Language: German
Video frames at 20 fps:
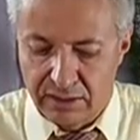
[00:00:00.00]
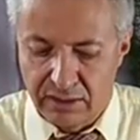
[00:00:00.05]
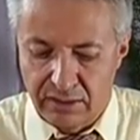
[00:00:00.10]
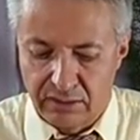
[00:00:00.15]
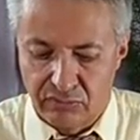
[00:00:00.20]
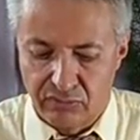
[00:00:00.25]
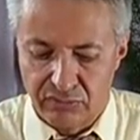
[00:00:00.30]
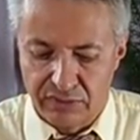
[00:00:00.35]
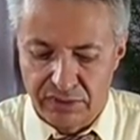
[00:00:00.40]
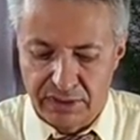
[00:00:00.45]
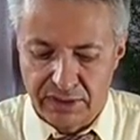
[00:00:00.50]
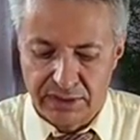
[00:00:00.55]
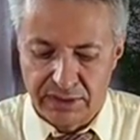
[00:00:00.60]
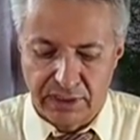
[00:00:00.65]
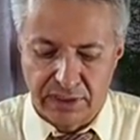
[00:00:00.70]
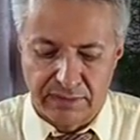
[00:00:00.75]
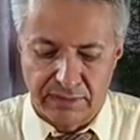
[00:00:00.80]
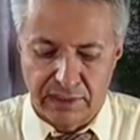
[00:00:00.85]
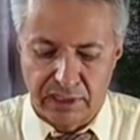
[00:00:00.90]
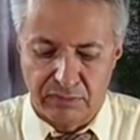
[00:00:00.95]
Und
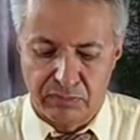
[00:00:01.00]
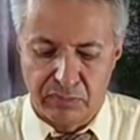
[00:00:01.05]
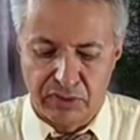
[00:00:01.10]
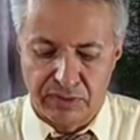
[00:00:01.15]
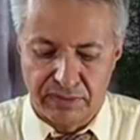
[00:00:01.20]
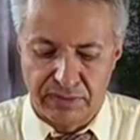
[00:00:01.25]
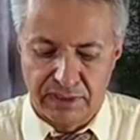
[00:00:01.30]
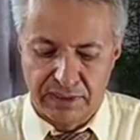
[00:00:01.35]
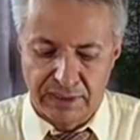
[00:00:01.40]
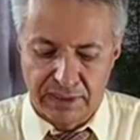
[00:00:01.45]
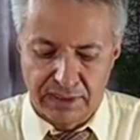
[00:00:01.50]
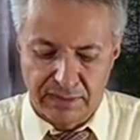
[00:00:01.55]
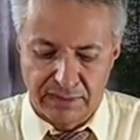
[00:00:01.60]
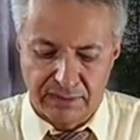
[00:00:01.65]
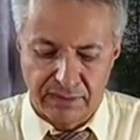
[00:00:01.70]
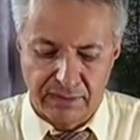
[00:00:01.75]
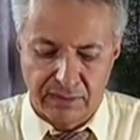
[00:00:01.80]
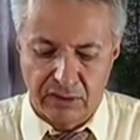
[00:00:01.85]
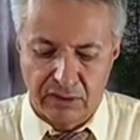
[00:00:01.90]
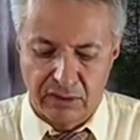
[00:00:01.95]
deshalb sieht
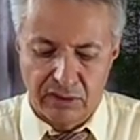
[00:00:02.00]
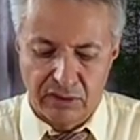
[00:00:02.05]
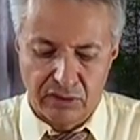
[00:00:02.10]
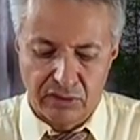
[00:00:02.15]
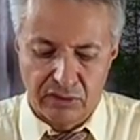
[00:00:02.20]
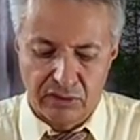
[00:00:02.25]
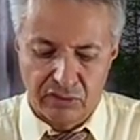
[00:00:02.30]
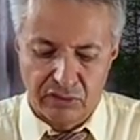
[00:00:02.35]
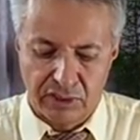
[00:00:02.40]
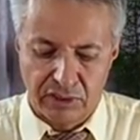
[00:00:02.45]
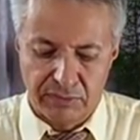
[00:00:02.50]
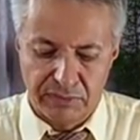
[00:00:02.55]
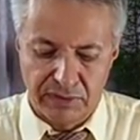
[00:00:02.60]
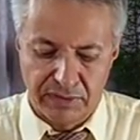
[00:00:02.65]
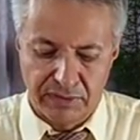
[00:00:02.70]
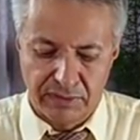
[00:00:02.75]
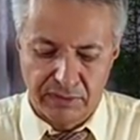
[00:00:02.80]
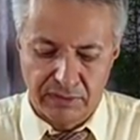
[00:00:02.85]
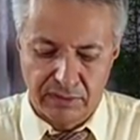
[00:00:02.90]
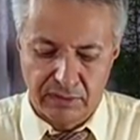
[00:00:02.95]
es äh, doch ein
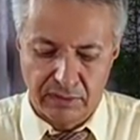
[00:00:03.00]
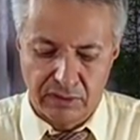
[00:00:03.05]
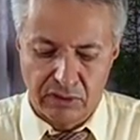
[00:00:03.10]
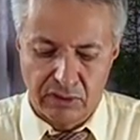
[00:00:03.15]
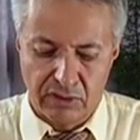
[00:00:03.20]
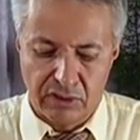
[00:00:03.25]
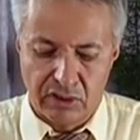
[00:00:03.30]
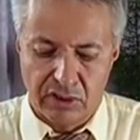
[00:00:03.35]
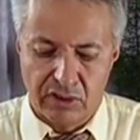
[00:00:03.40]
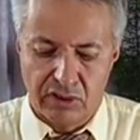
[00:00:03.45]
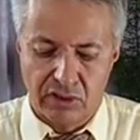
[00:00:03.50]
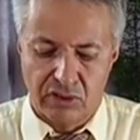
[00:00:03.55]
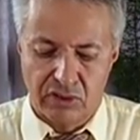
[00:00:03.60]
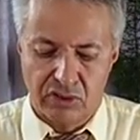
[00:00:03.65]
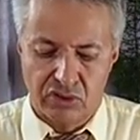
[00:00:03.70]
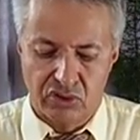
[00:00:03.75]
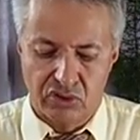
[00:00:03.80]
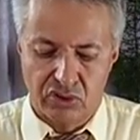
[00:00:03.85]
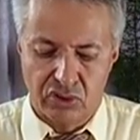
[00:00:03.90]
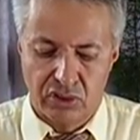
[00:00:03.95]
bisschen äh, äh,